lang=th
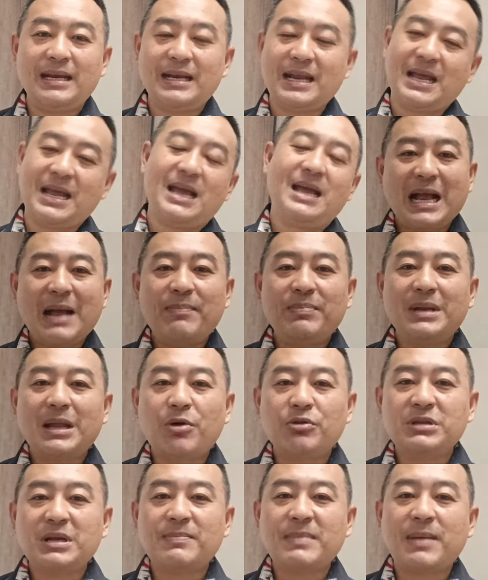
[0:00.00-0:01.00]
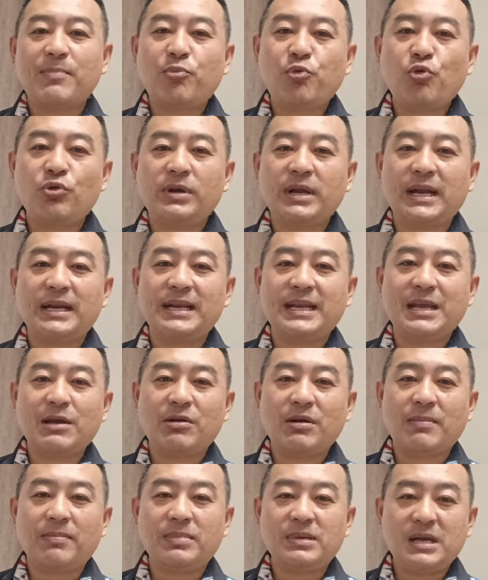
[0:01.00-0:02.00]
นะฮะครับเราจะมาพูดกันเกี่
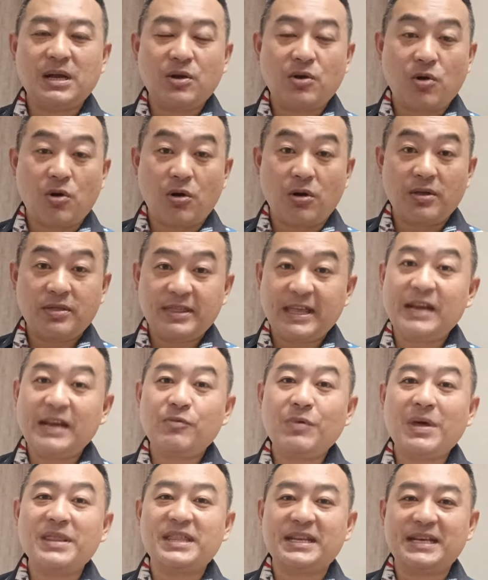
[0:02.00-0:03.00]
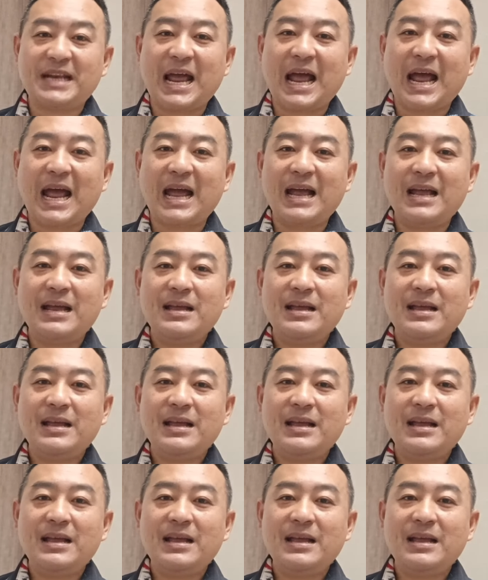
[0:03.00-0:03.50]
ยวกับเรื่องของเส้นวาสนา